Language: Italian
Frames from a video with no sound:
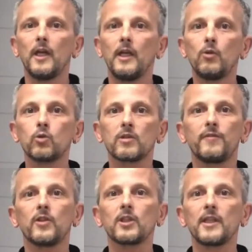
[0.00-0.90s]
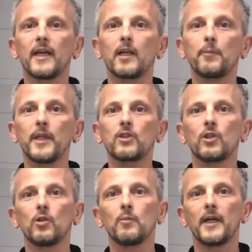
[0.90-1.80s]
in uso forse anche
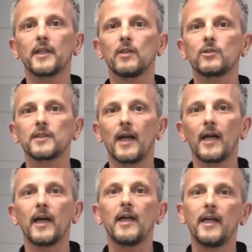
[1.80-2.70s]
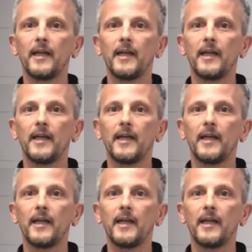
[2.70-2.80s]
presso i Lombardi Gonzaga,